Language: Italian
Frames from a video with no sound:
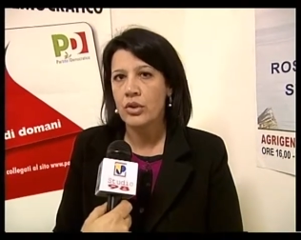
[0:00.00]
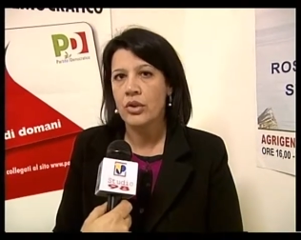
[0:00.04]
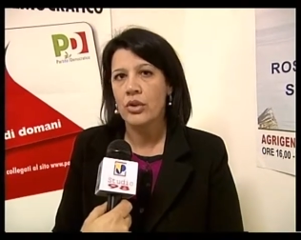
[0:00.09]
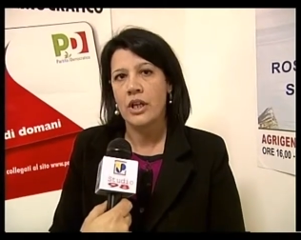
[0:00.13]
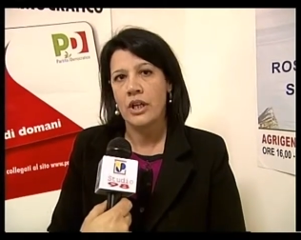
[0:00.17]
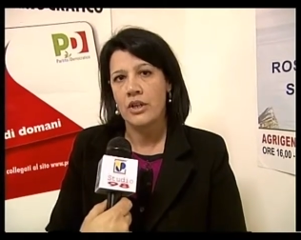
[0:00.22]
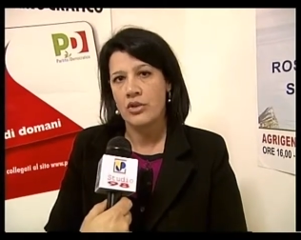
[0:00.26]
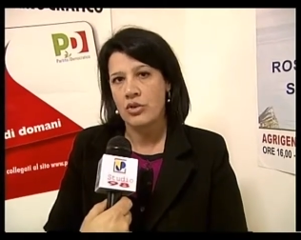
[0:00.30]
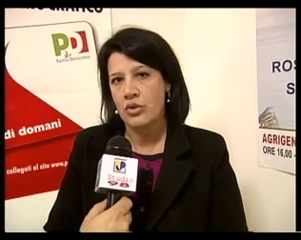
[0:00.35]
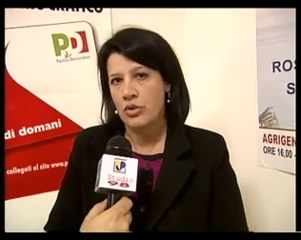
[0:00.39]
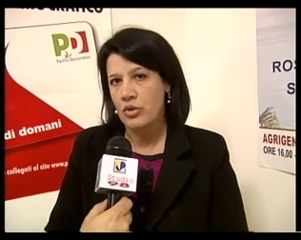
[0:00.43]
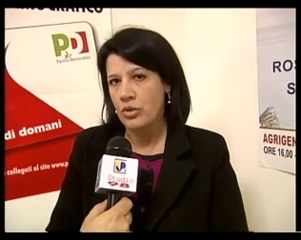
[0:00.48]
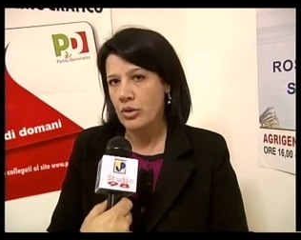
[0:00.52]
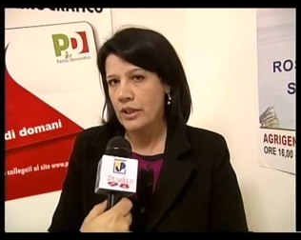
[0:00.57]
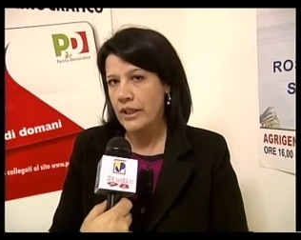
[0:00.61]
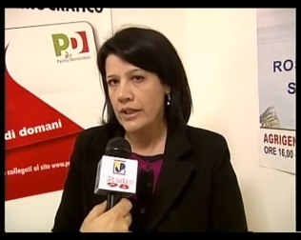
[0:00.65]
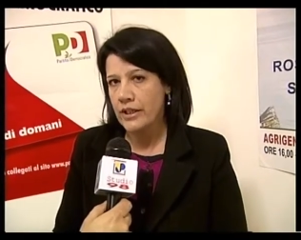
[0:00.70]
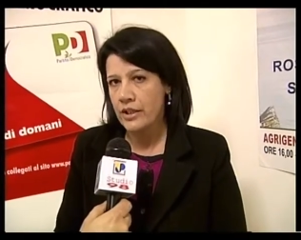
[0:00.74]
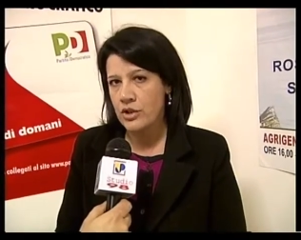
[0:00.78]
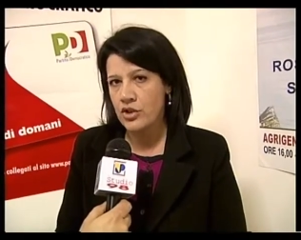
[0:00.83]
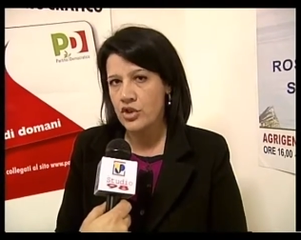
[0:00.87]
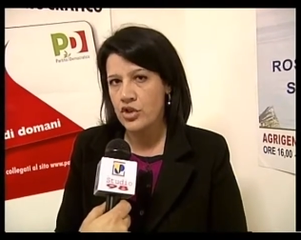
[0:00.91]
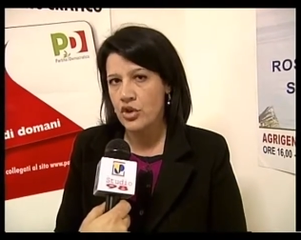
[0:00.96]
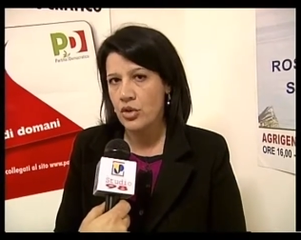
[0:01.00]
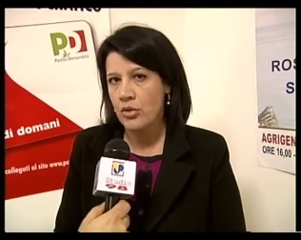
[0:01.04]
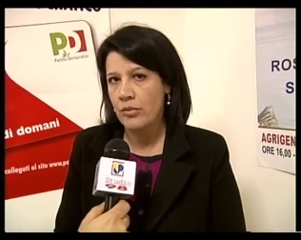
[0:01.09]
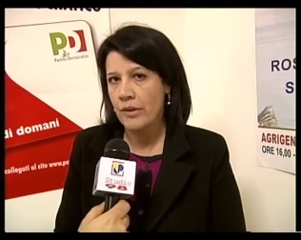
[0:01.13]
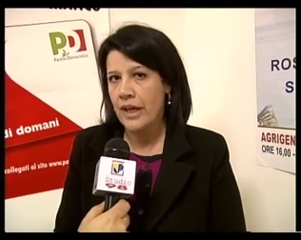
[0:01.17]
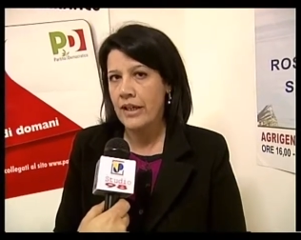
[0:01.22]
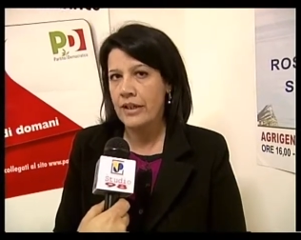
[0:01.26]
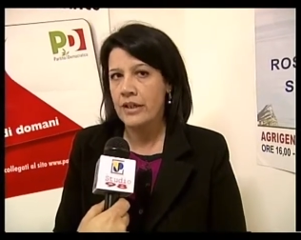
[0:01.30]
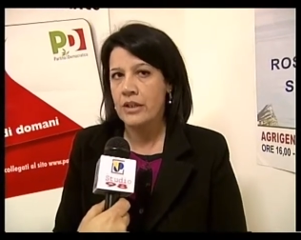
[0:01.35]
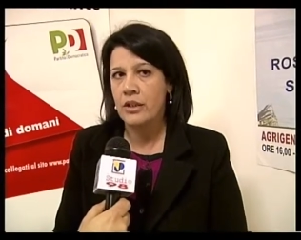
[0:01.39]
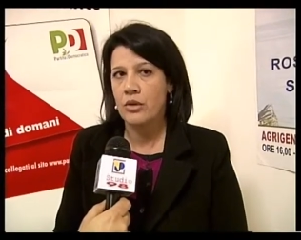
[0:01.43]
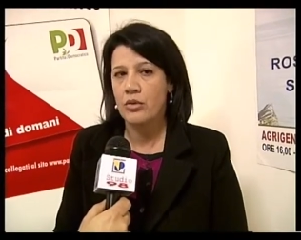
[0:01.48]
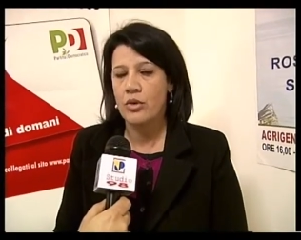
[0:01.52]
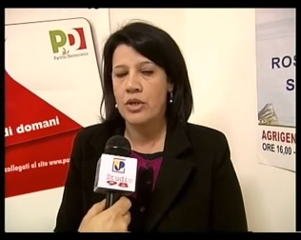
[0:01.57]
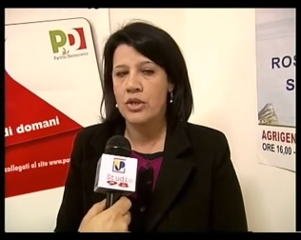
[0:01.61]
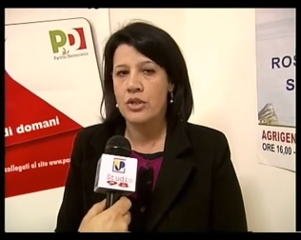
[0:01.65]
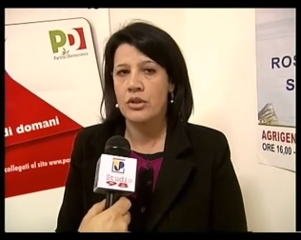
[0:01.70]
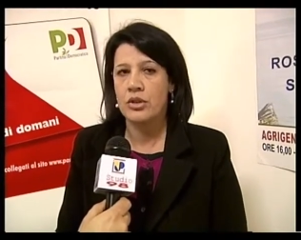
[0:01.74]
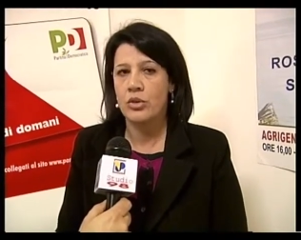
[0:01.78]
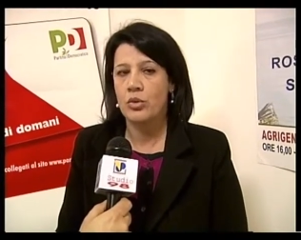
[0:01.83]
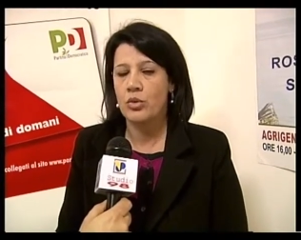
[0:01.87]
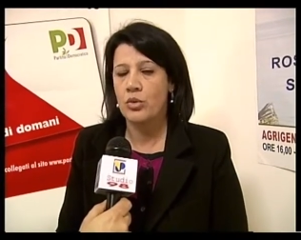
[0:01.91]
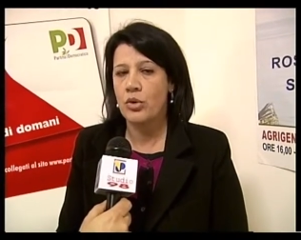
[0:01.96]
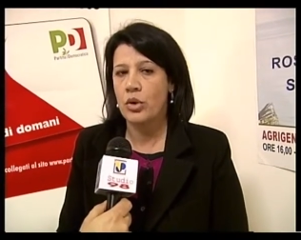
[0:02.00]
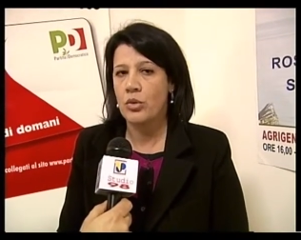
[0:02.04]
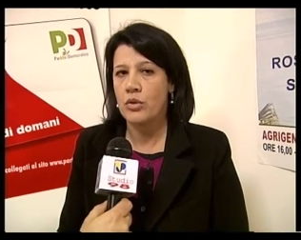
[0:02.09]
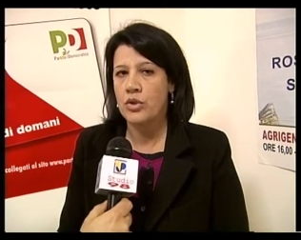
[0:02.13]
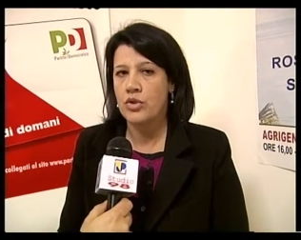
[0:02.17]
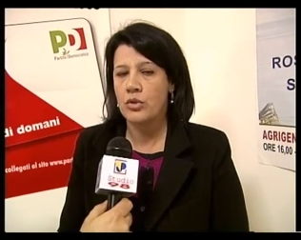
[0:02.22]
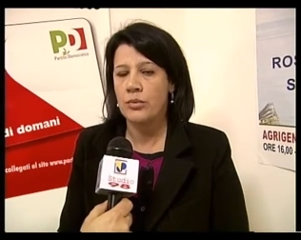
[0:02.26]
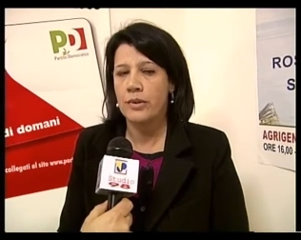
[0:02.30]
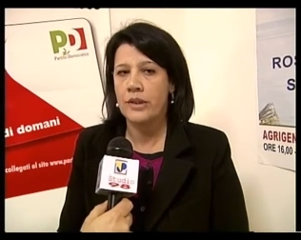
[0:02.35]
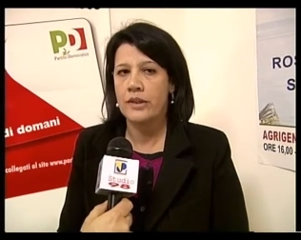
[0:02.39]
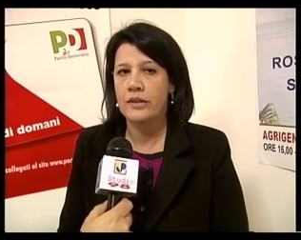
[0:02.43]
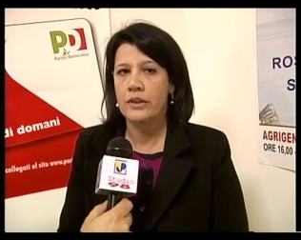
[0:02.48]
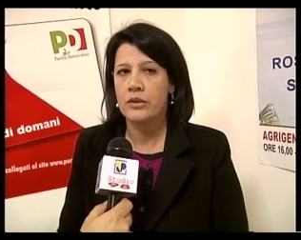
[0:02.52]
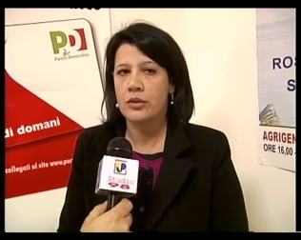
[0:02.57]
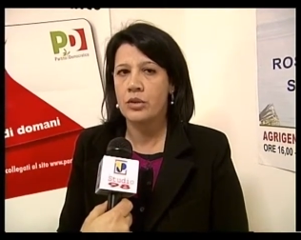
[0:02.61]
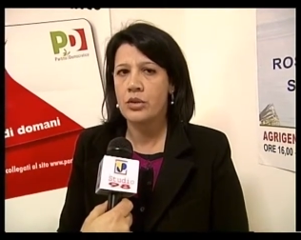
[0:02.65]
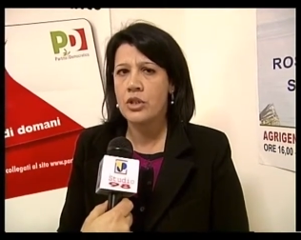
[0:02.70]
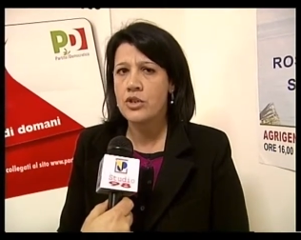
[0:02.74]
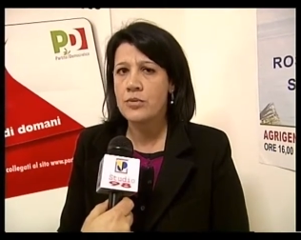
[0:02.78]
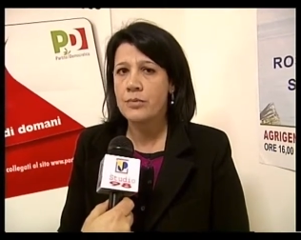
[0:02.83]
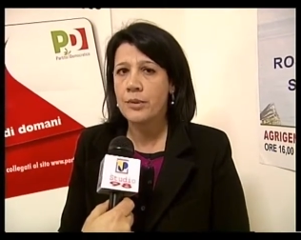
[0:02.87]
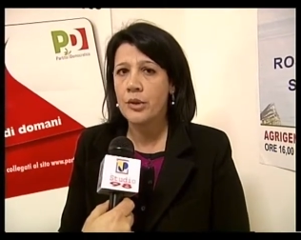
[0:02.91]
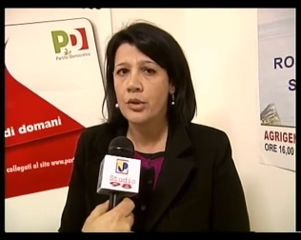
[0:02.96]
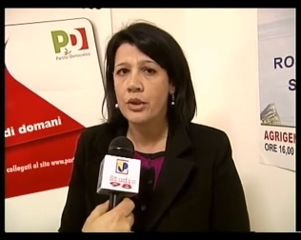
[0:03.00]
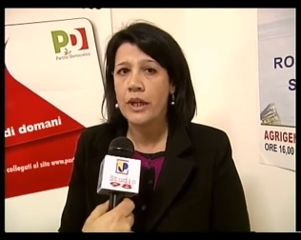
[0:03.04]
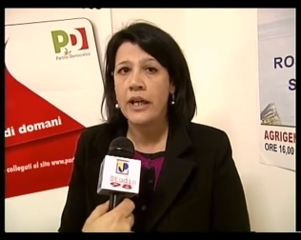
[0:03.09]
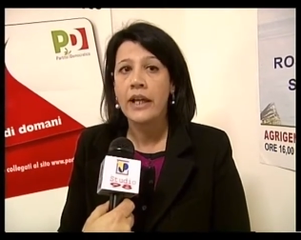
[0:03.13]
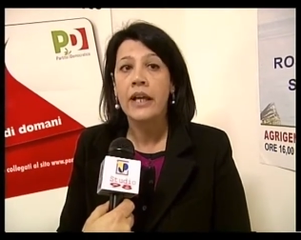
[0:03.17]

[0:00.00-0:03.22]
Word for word: che sono le energie umane di, questo, di cui questo partito dispone